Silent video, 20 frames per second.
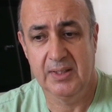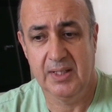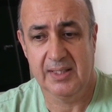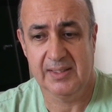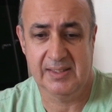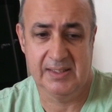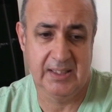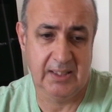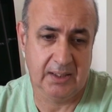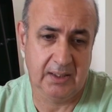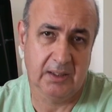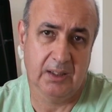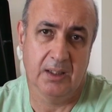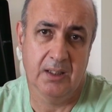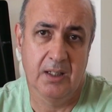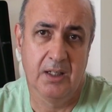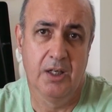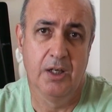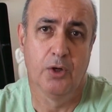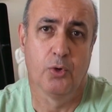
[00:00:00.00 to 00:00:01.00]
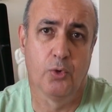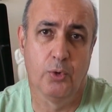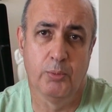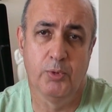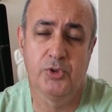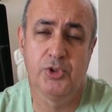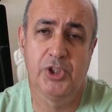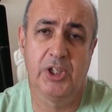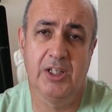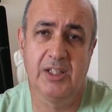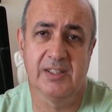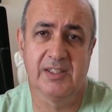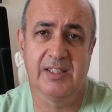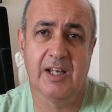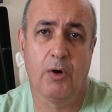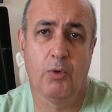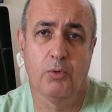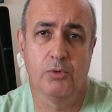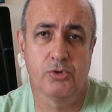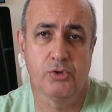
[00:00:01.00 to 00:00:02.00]
Assim, como
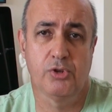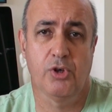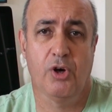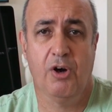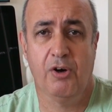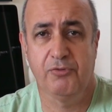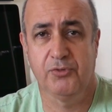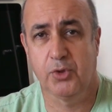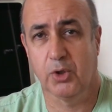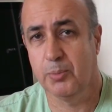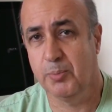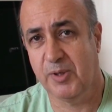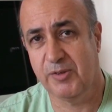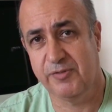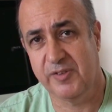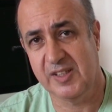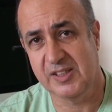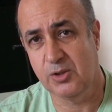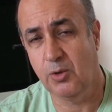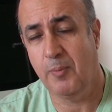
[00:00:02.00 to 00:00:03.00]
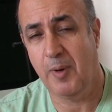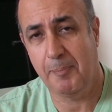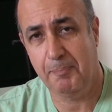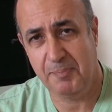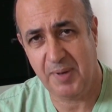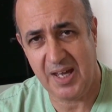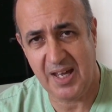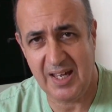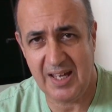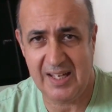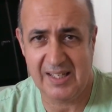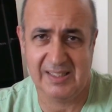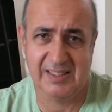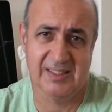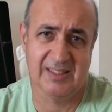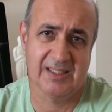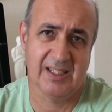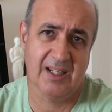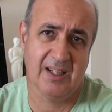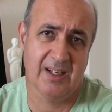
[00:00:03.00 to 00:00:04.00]
utilizar um software para fazer uma
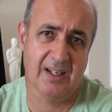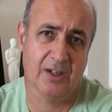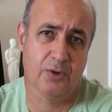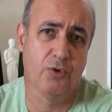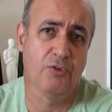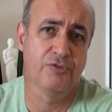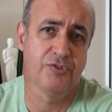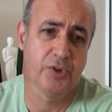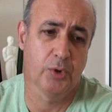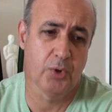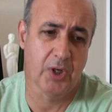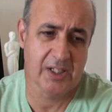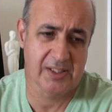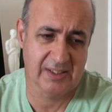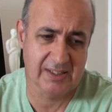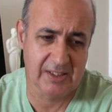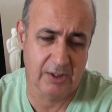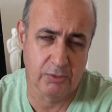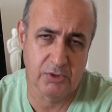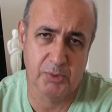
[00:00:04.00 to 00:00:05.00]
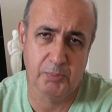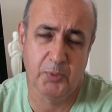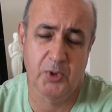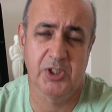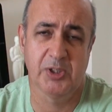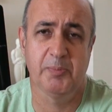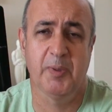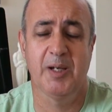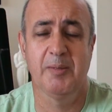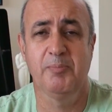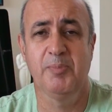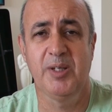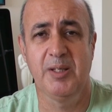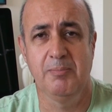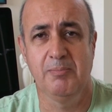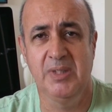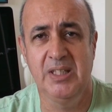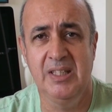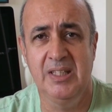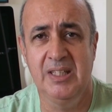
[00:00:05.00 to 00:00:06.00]
peça, configuração depois para
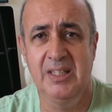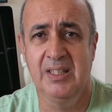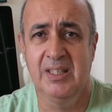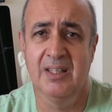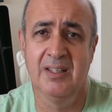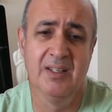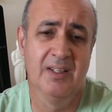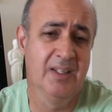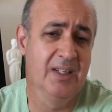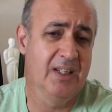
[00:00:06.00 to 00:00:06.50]
imprimir,